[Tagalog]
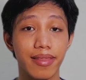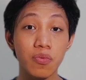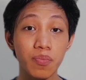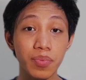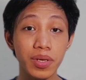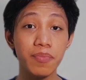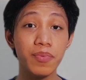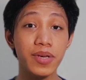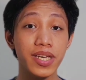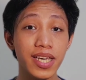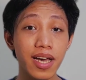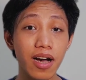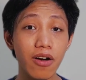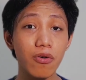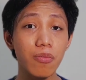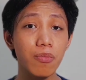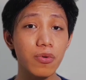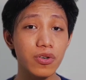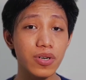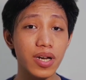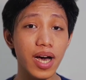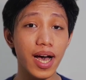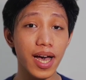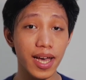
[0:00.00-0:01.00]
So bibigyan ko
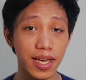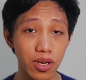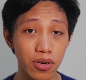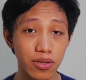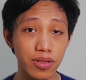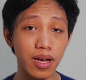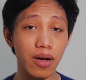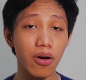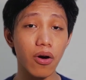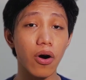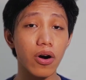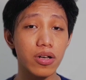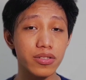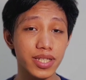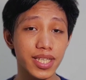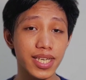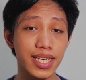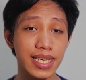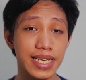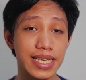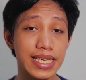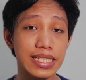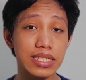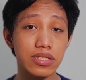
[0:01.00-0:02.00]
muna kayo ng
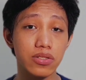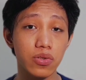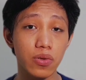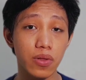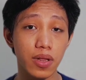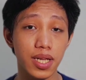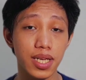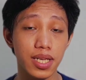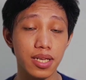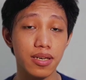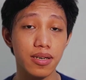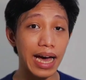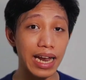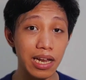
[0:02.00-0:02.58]
konting history.